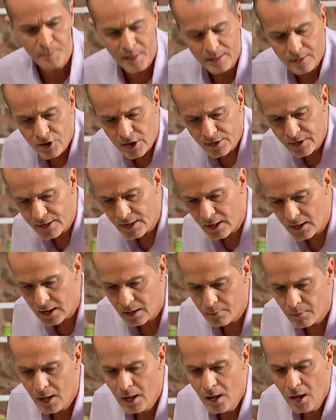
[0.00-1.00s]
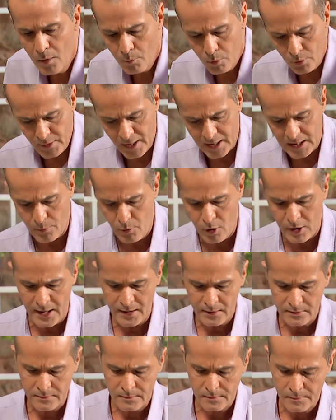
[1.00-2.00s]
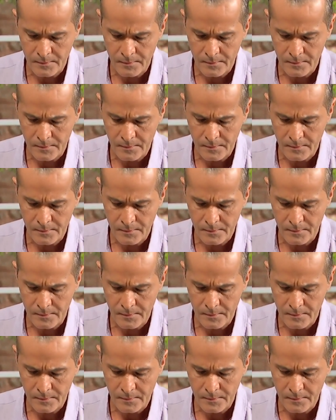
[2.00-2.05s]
Şu patlıcanları da alalım. Tamam. Bunları da böyle